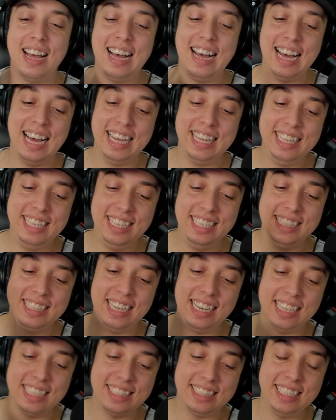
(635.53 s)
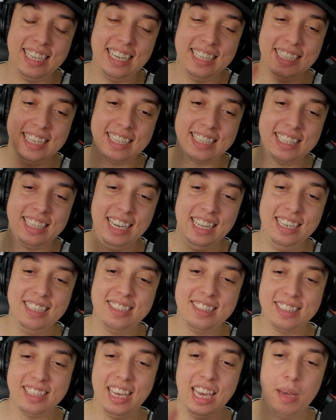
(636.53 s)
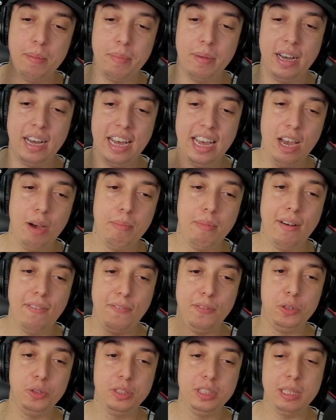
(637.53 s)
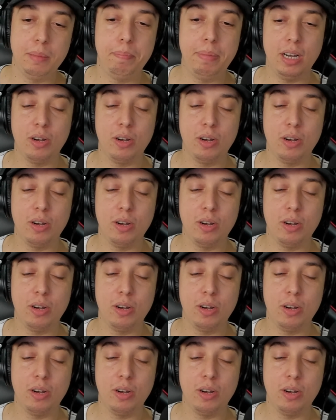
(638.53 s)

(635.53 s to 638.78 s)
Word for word: Ainda ah. tá naquele esquema. É uma fruta pra